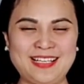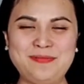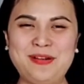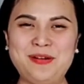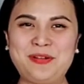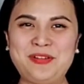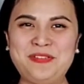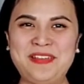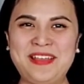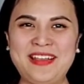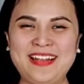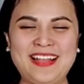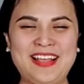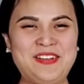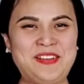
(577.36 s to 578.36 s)
Cảm ơn quý
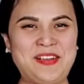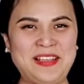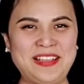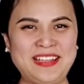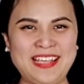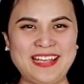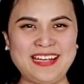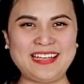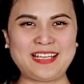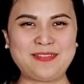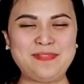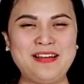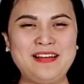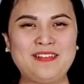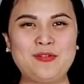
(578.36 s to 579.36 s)
vị đã theo dõi kênh,
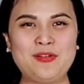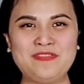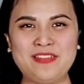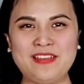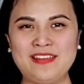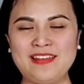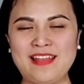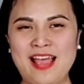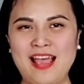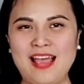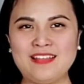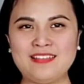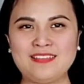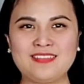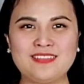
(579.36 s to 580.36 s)
cảm ơn quý vị
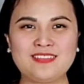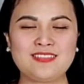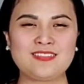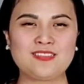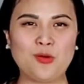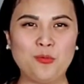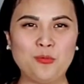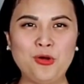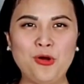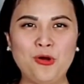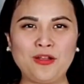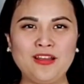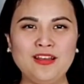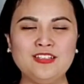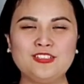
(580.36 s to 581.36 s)
đã ủng
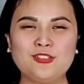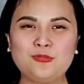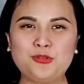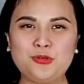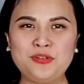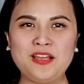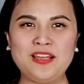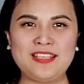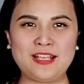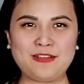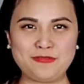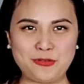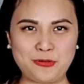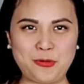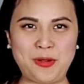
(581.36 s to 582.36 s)
hộ Khánh Linh trong suốt thời
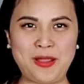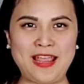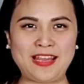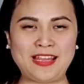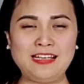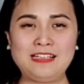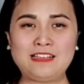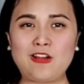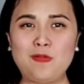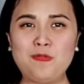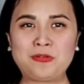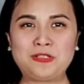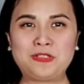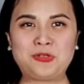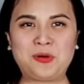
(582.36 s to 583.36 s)
gian vừa qua. Khánh Linh có
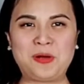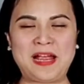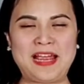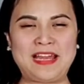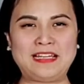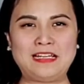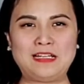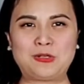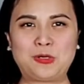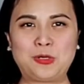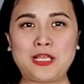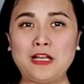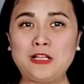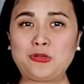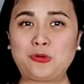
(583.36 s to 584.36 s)
một kênh số 2 đó là
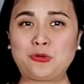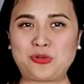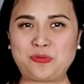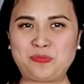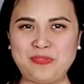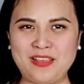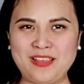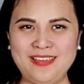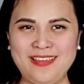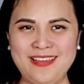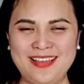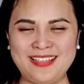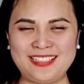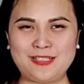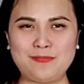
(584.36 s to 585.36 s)
Cô Gia Linh Cuộc Sống Mỹ.
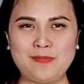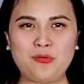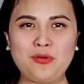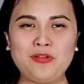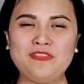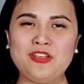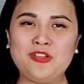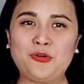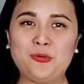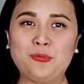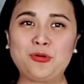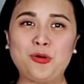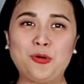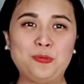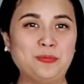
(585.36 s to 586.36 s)
Xin mời quý vị
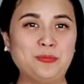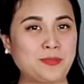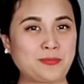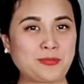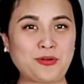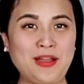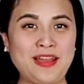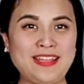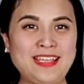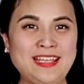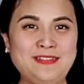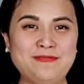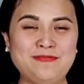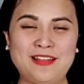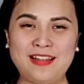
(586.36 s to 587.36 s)
cũng cùng subscribe
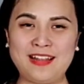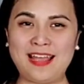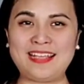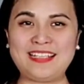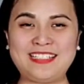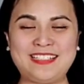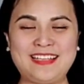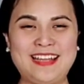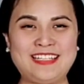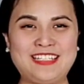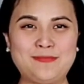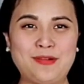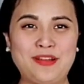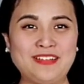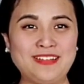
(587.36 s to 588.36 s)
kênh và like, share
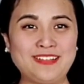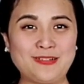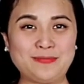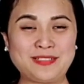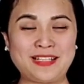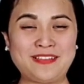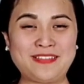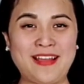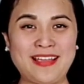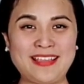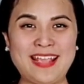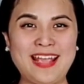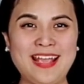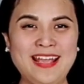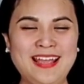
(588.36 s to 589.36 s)
cho mọi người cùng theo
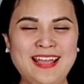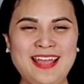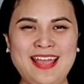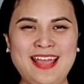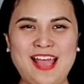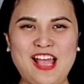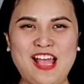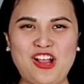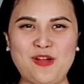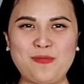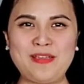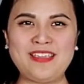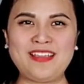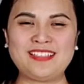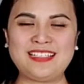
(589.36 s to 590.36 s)
dõi nhé. À,
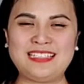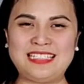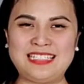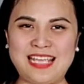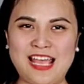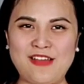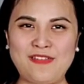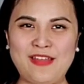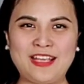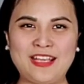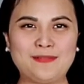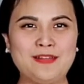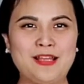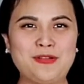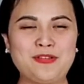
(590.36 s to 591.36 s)
còn bây giờ xin chào và
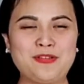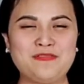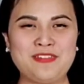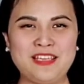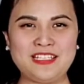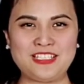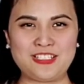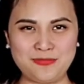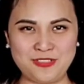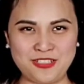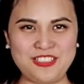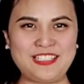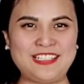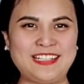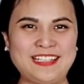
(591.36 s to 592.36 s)
hẹn gặp lại quý vị trong
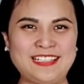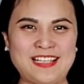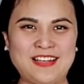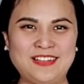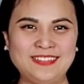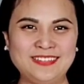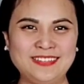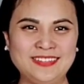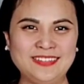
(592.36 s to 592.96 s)
chương trình kỳ sau.